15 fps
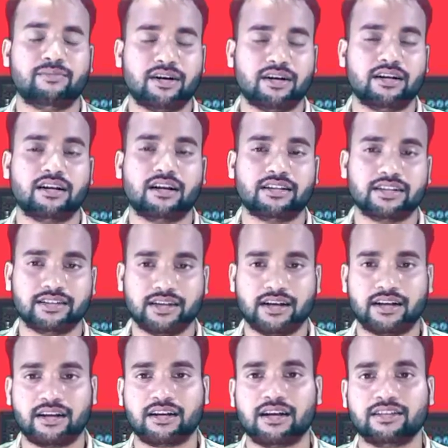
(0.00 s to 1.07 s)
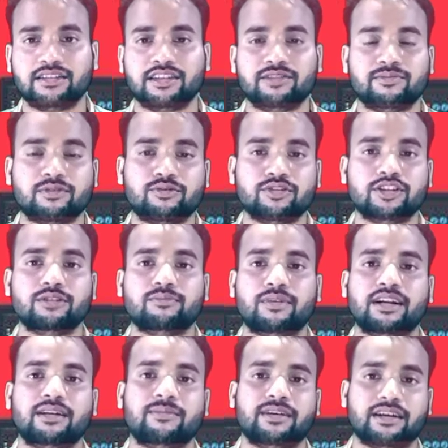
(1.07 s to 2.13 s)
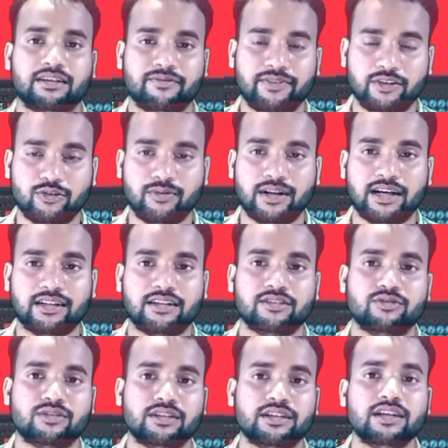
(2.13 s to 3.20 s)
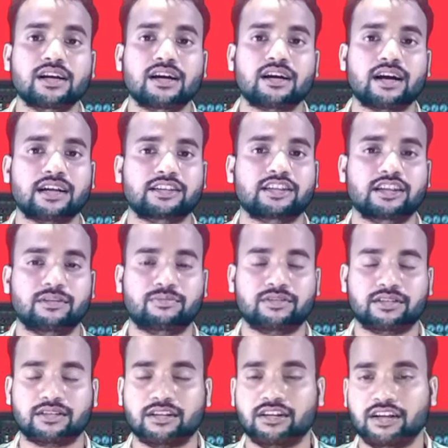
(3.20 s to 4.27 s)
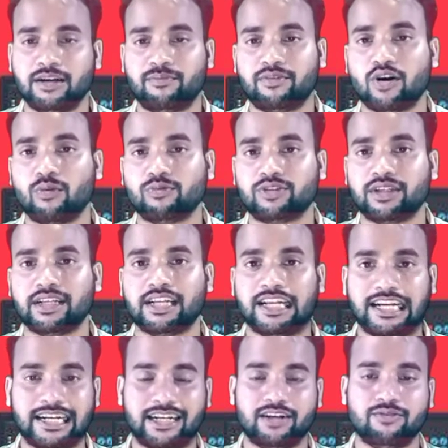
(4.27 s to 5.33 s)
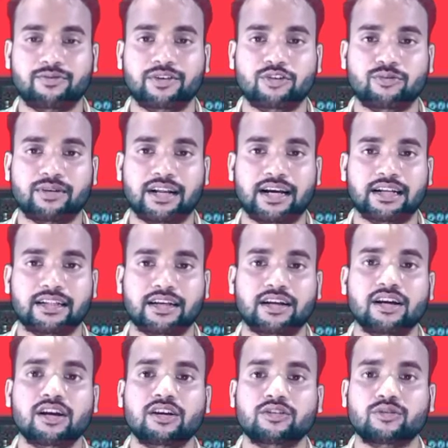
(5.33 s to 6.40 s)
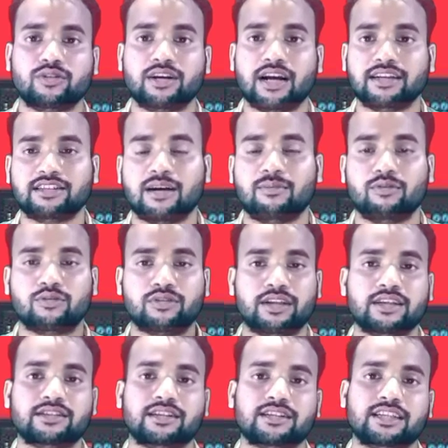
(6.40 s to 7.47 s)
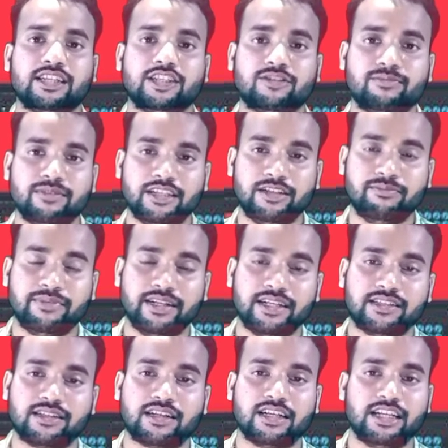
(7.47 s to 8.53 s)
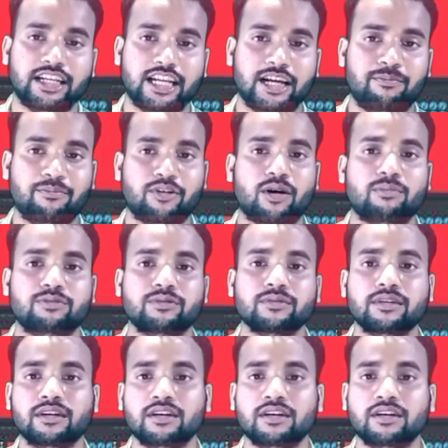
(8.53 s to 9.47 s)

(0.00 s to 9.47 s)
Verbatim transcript: नया मॉडल आते जा रहा है गाइस इसमें कुछ दिन पहले मैं एक वीडियो बनाया था जो कि गाइस लैपटॉप लैपटॉप से रिलेटेड वीडियो बनाया था जो कि गाइस आप लोग देख सकते हैं इन्फिनिक्स का लैपटॉप